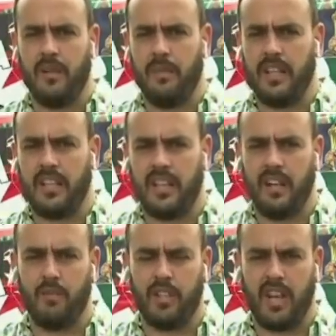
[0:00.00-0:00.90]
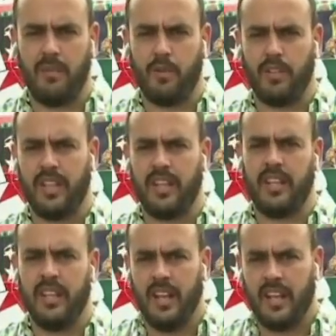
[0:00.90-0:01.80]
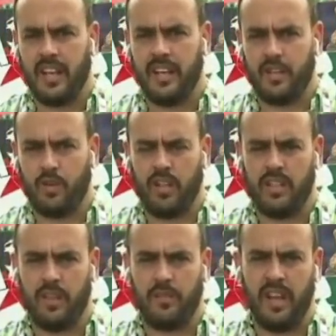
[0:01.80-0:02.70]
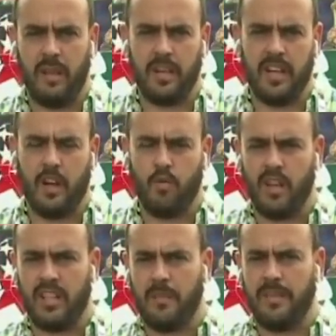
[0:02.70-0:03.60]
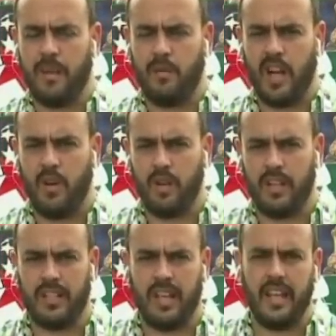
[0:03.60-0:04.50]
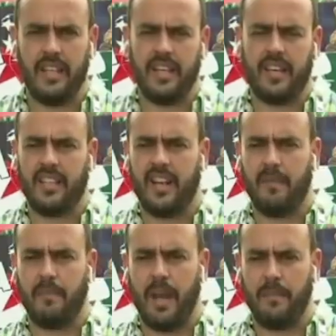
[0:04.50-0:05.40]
بعثة المنتخب الوطني كانت تؤدي في عملها وتمنع محاولة أي اقتراب